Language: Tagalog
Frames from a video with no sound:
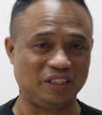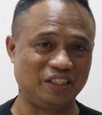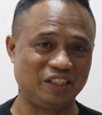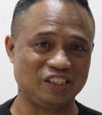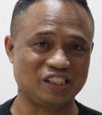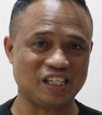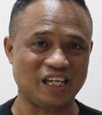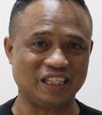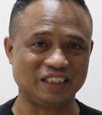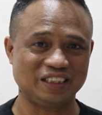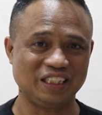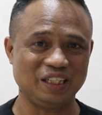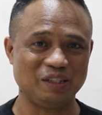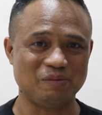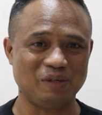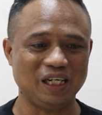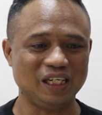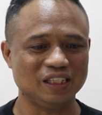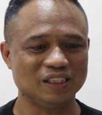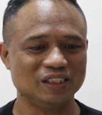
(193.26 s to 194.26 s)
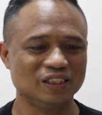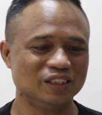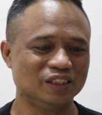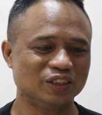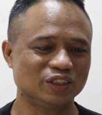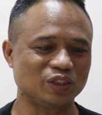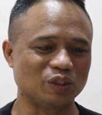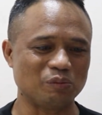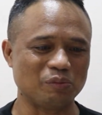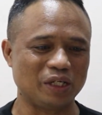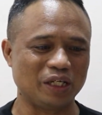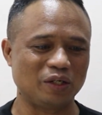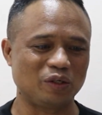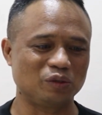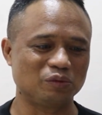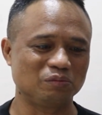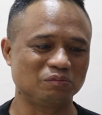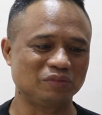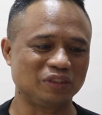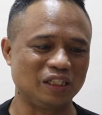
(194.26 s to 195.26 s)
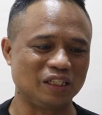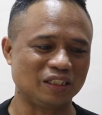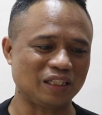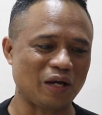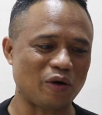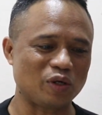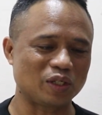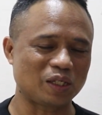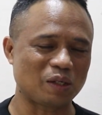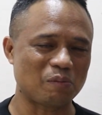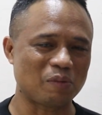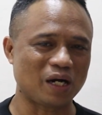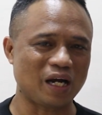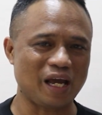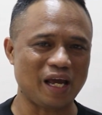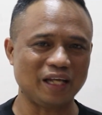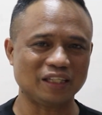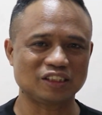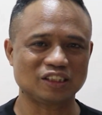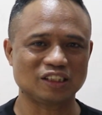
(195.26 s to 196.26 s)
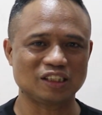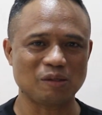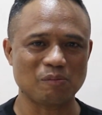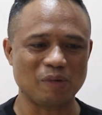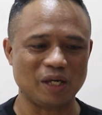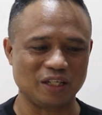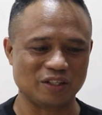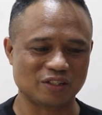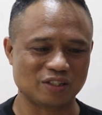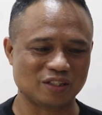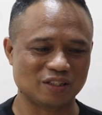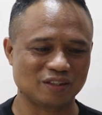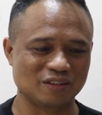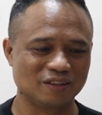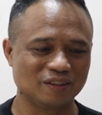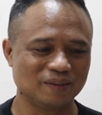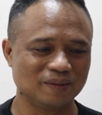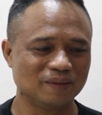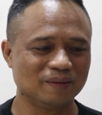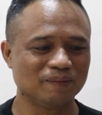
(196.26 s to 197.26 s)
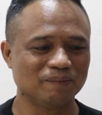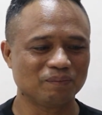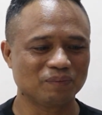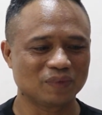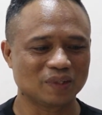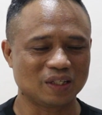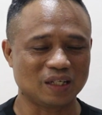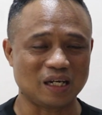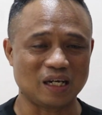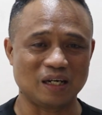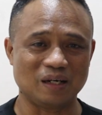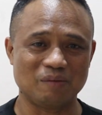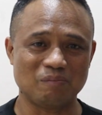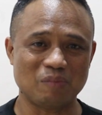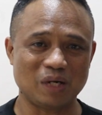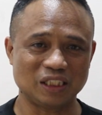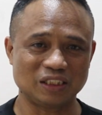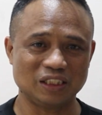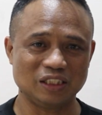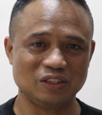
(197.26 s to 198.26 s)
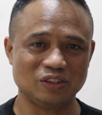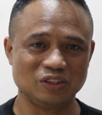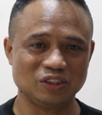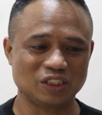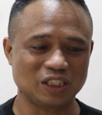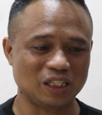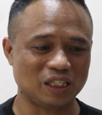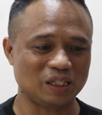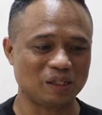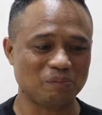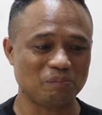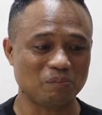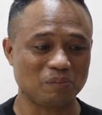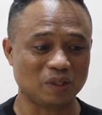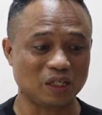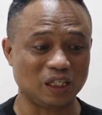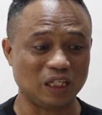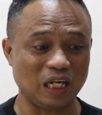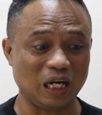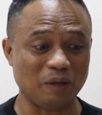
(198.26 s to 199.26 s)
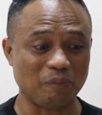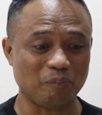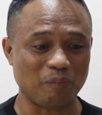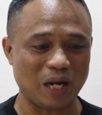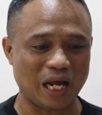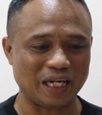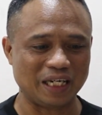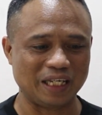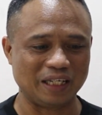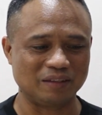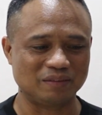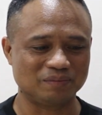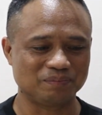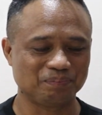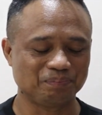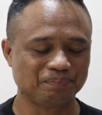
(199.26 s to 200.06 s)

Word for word: Diskarte, di ba? So mayroong tinatawag ng mga estimates uh, base doon sa kanilang planning.